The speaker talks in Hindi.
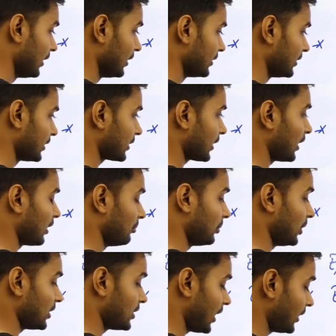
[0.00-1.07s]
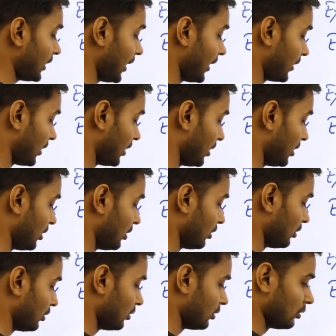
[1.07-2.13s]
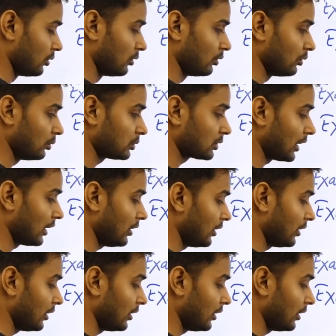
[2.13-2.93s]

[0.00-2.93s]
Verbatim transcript: जिसका नंबर ज्यादा आएगा उसका